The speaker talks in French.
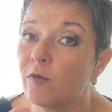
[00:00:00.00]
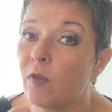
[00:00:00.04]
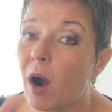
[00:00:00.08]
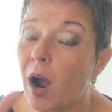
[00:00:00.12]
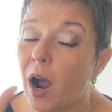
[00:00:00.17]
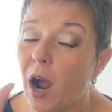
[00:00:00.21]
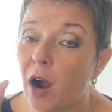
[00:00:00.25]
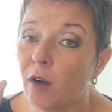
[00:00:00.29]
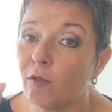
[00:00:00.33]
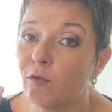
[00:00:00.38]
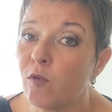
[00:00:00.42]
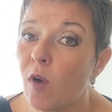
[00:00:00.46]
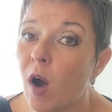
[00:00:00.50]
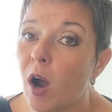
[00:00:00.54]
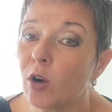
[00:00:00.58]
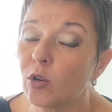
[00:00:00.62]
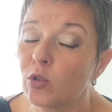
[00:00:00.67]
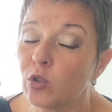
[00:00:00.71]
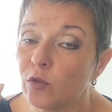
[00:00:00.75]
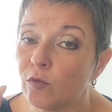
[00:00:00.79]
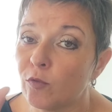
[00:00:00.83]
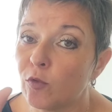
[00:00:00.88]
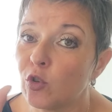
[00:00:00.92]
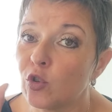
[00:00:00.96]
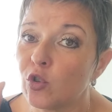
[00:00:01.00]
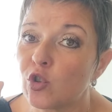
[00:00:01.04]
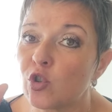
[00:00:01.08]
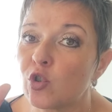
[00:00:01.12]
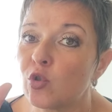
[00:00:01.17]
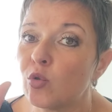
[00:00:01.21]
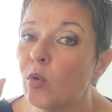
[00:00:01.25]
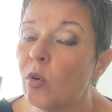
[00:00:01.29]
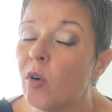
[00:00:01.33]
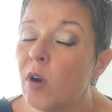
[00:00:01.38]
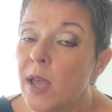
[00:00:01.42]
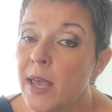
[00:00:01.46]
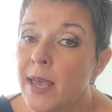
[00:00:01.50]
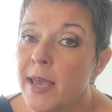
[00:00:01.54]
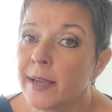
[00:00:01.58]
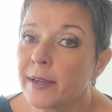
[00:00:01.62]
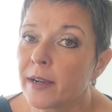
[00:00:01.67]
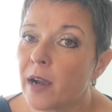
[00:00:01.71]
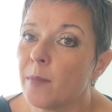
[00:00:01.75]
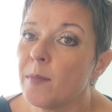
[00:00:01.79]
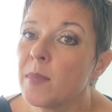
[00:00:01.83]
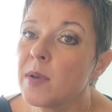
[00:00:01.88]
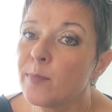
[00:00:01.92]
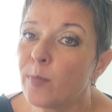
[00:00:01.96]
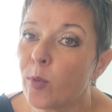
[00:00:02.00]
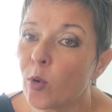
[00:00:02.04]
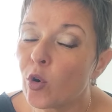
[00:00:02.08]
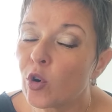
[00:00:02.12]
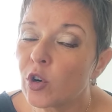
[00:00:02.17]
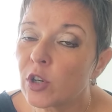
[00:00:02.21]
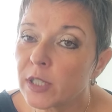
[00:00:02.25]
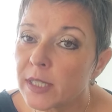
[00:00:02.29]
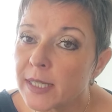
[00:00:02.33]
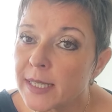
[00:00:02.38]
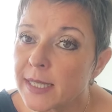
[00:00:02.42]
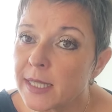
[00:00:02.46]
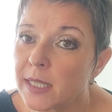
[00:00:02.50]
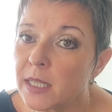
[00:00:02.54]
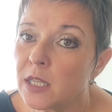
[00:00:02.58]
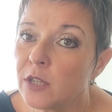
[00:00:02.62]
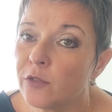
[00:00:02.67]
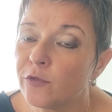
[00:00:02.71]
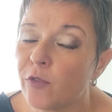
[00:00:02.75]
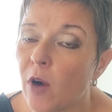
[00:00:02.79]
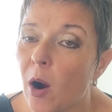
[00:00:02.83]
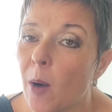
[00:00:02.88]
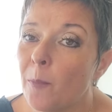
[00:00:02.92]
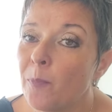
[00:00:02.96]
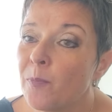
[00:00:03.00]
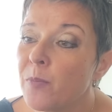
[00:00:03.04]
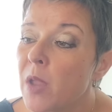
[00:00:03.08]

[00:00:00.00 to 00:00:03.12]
va avoir une évolution quand même progressive.